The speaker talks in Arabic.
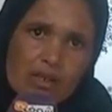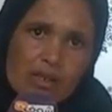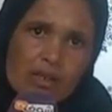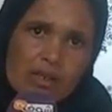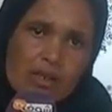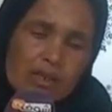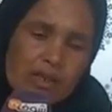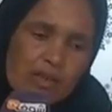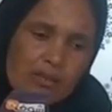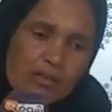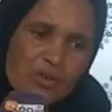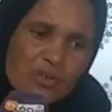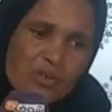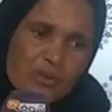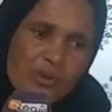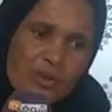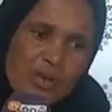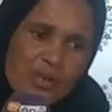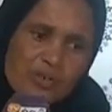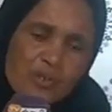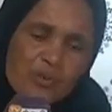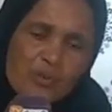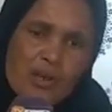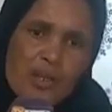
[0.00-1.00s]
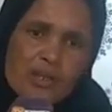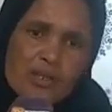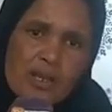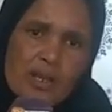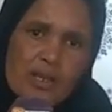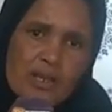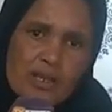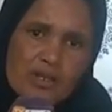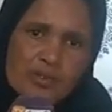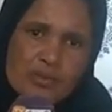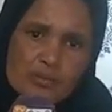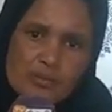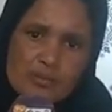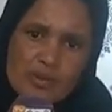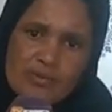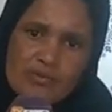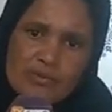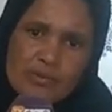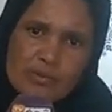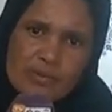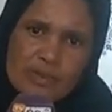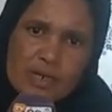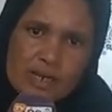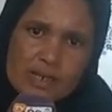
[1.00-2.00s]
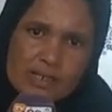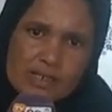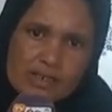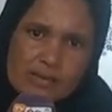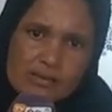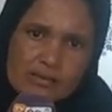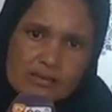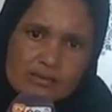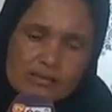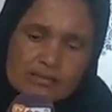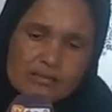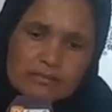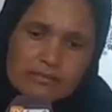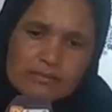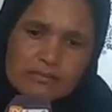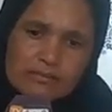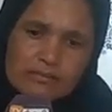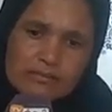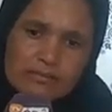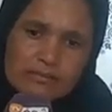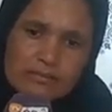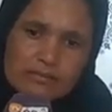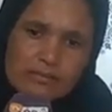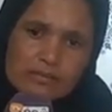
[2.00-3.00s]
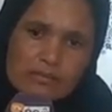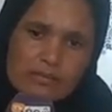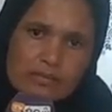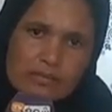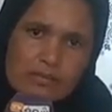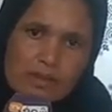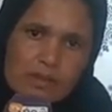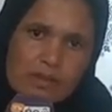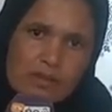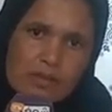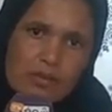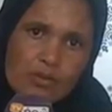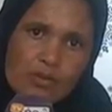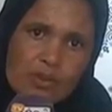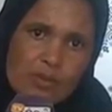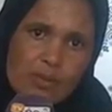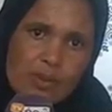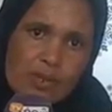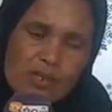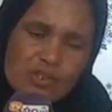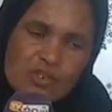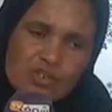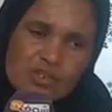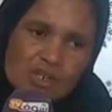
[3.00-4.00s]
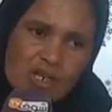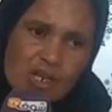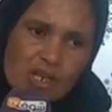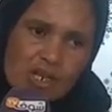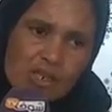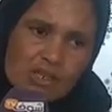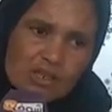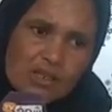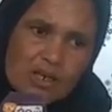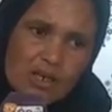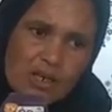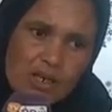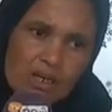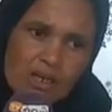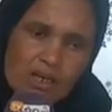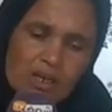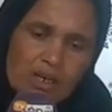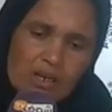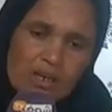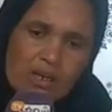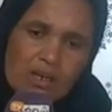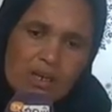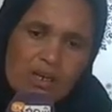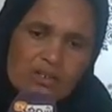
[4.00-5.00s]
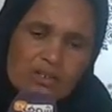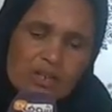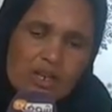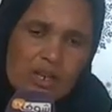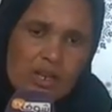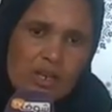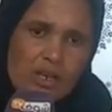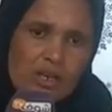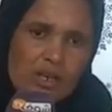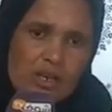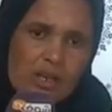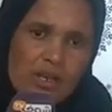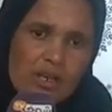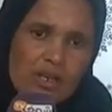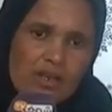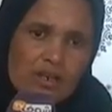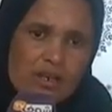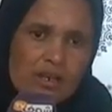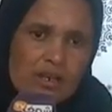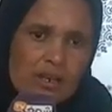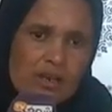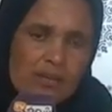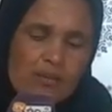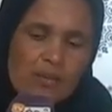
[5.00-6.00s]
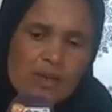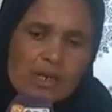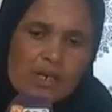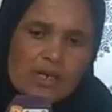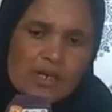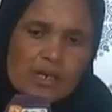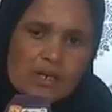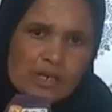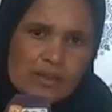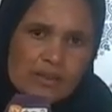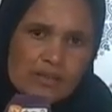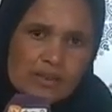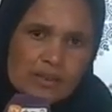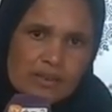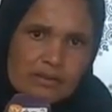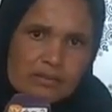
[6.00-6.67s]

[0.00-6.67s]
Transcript: الا ما جبناش تبقى ضالعه تما في المدرسه نعم ودابا هادشي اللي قدر علينا الله تعالى حنا اللهم لك الحمد